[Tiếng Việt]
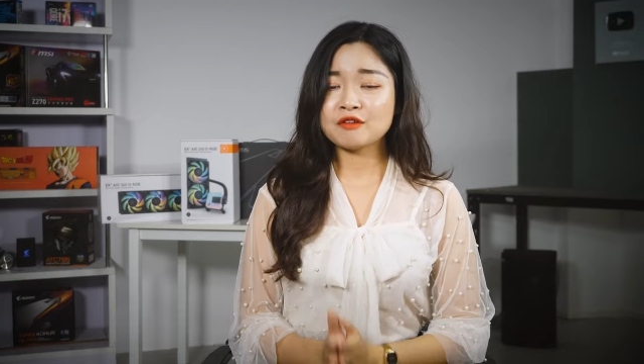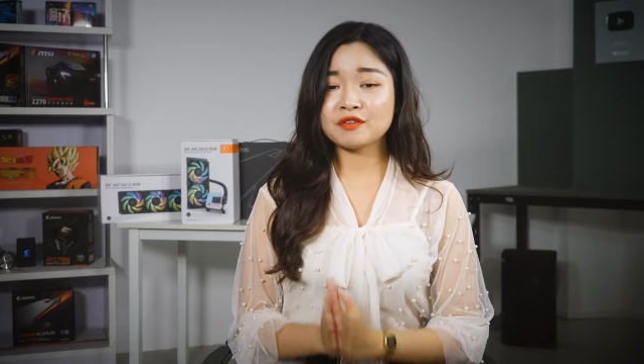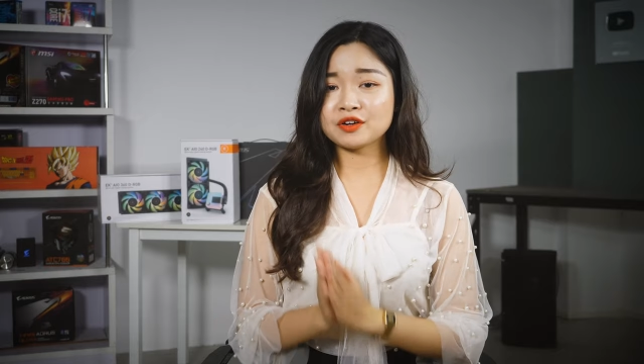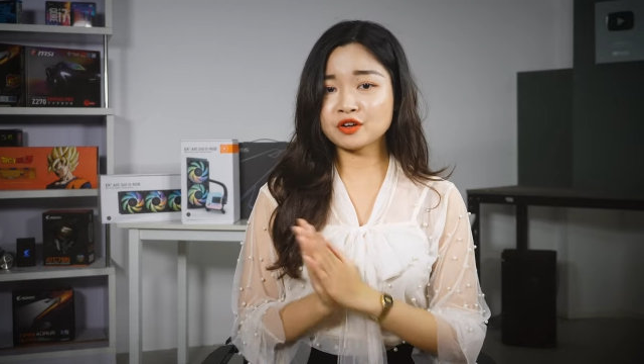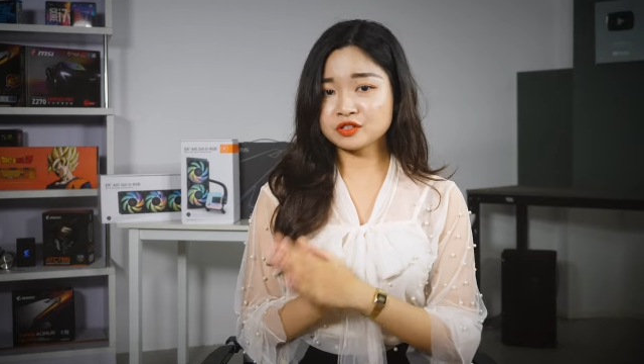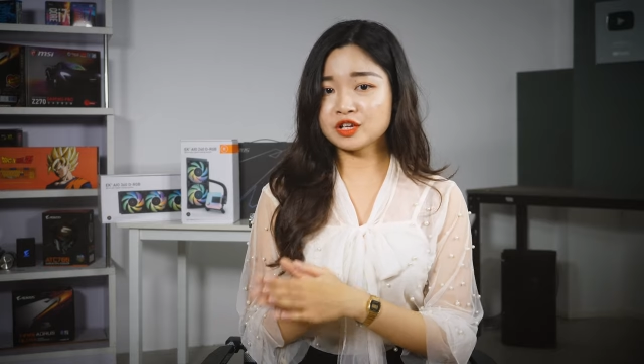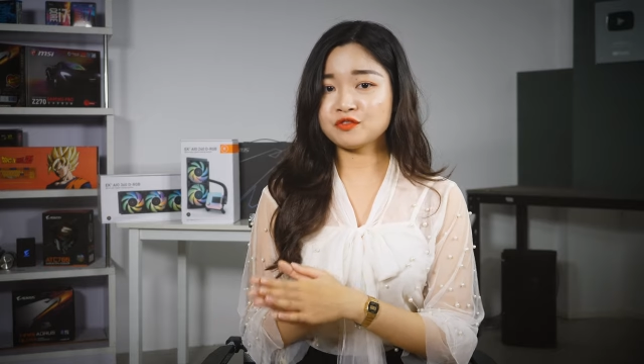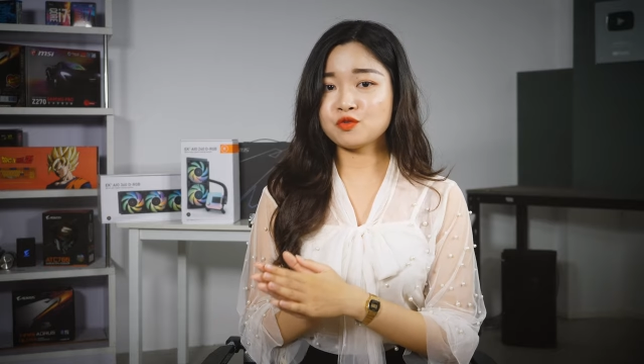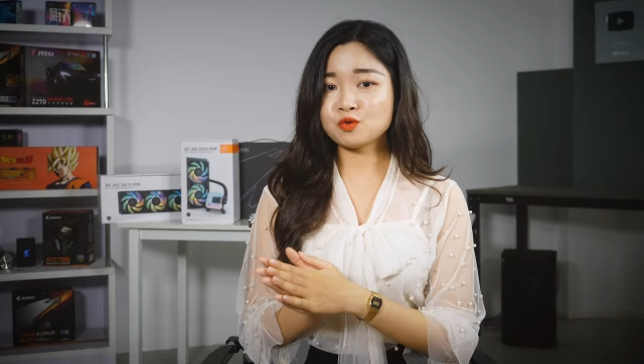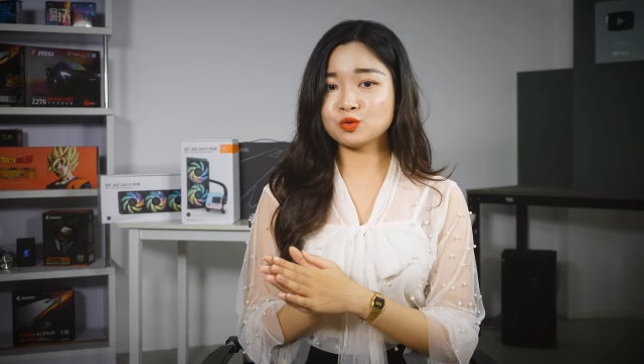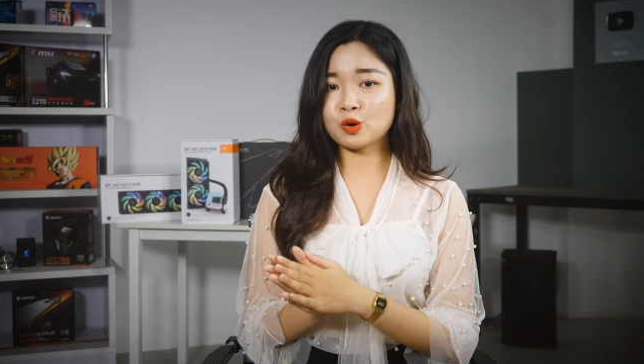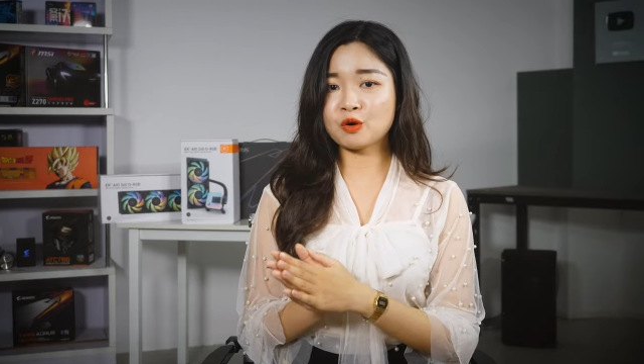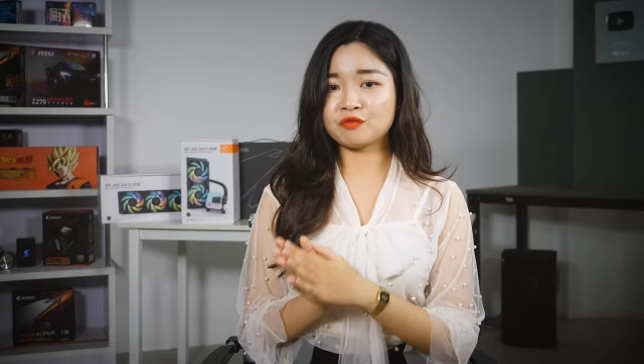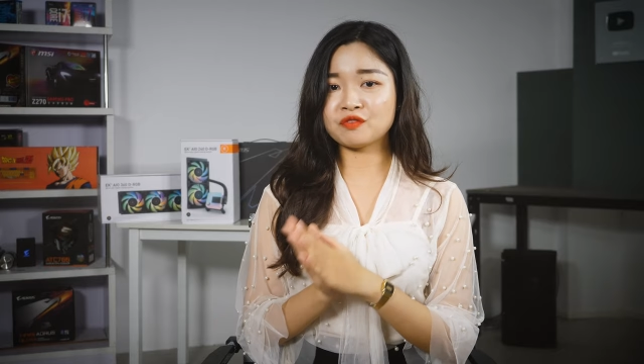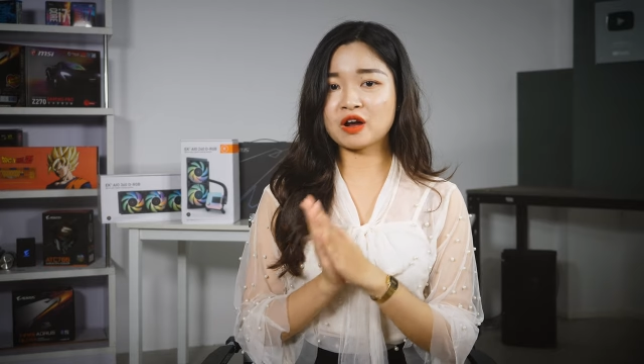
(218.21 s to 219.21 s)
và nó sẽ phụ
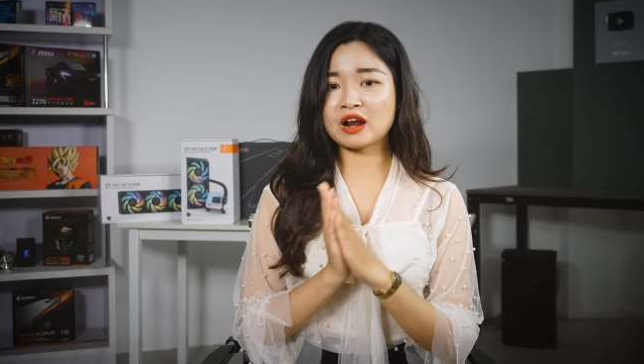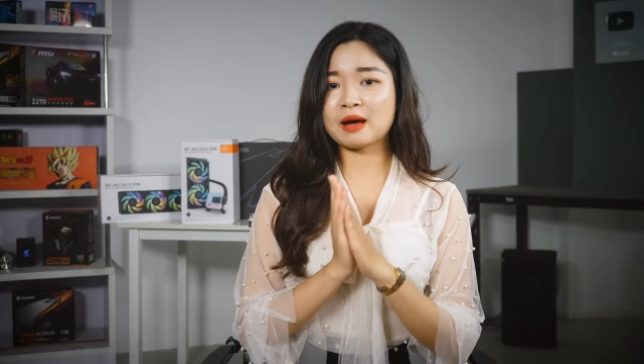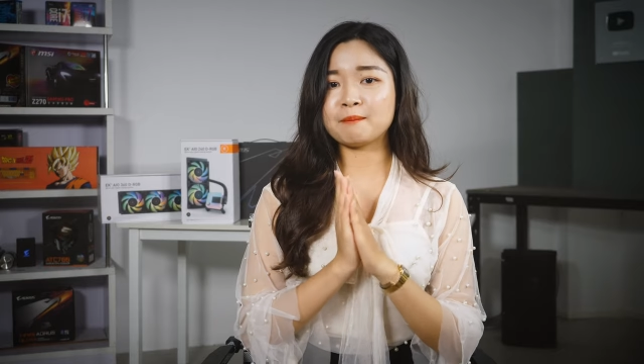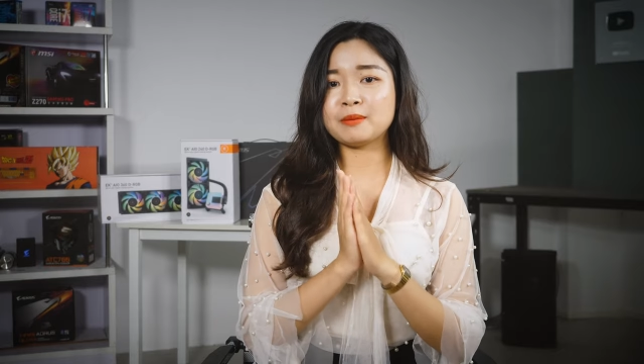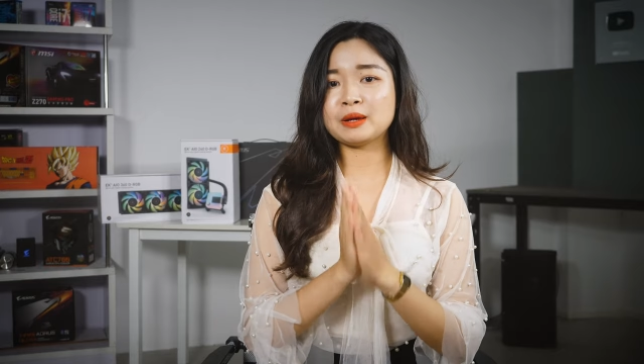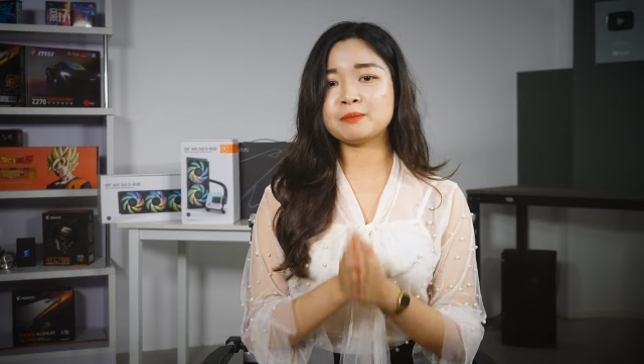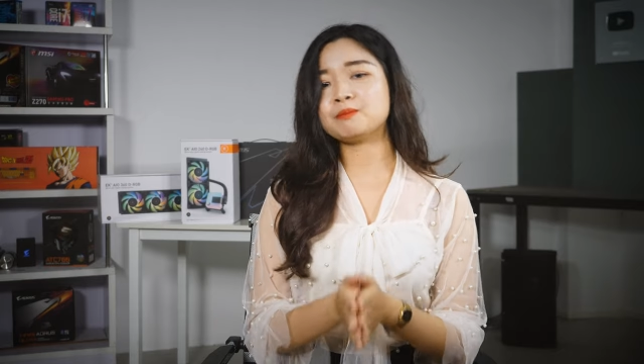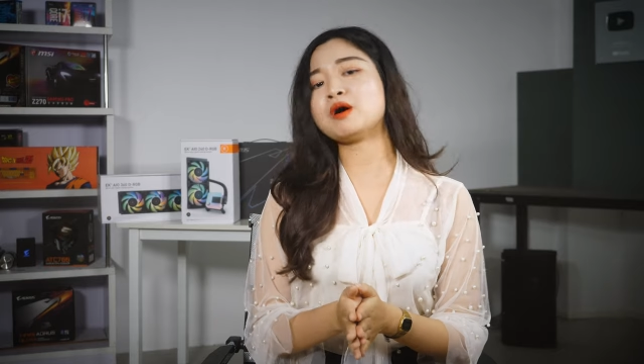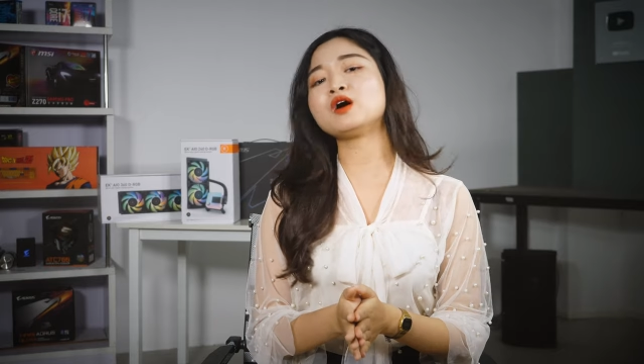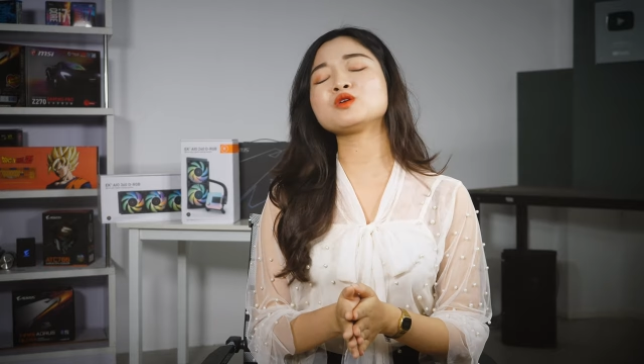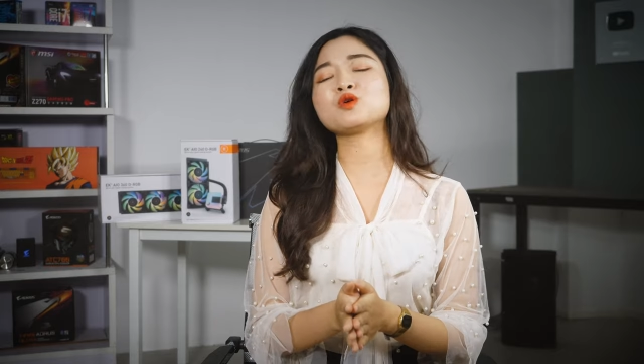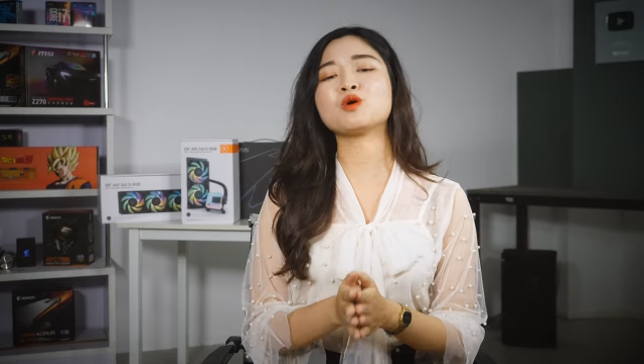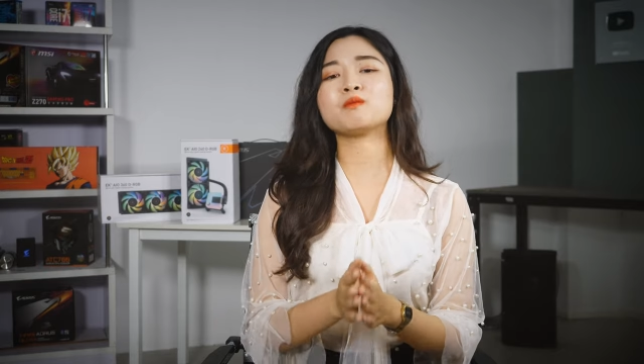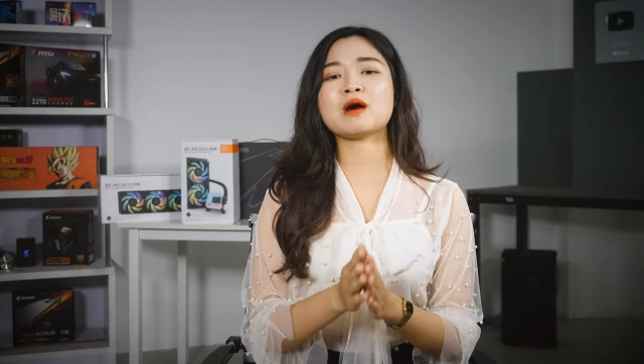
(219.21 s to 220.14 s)
thuộc vào là mainboard của